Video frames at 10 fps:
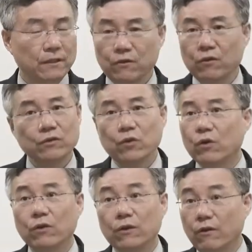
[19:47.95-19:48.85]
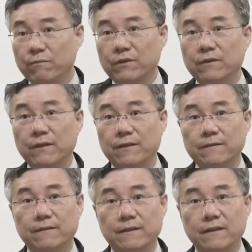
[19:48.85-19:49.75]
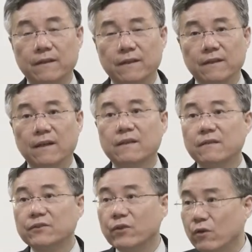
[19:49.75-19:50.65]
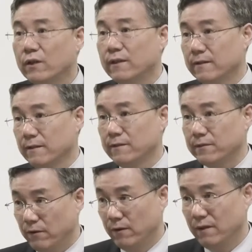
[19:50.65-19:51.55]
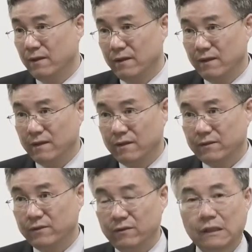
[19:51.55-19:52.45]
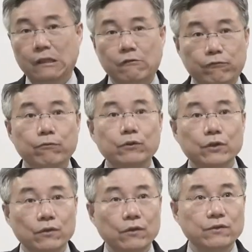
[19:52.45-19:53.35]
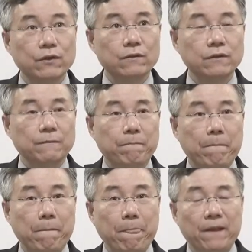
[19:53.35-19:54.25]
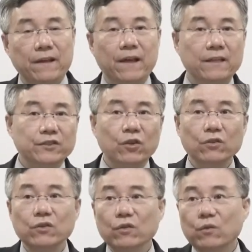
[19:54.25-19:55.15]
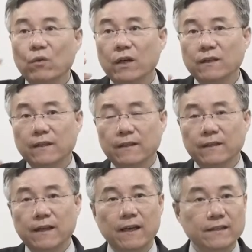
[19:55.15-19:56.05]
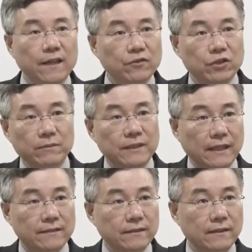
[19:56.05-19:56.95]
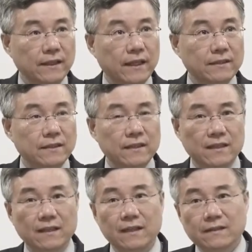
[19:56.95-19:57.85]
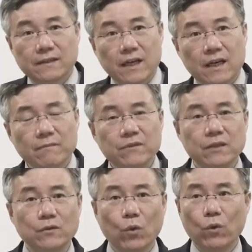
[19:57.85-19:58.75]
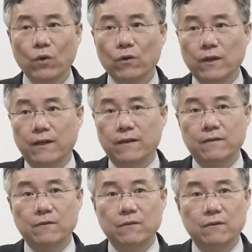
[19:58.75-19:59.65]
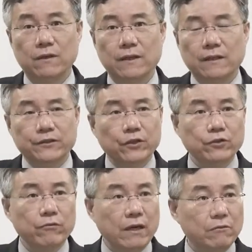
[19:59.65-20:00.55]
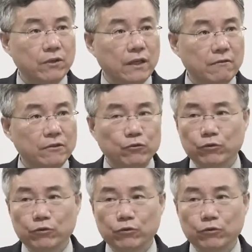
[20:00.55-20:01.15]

그거는 성경에 없는 거예요. 예, 그건 설이에요. 그래서 설. 그렇죠? 구천년설은 예, 천년 동안 예, 예수님이 다스리는 게 아니라 사람들이 노력을 해갖고 천년왕국이라고 는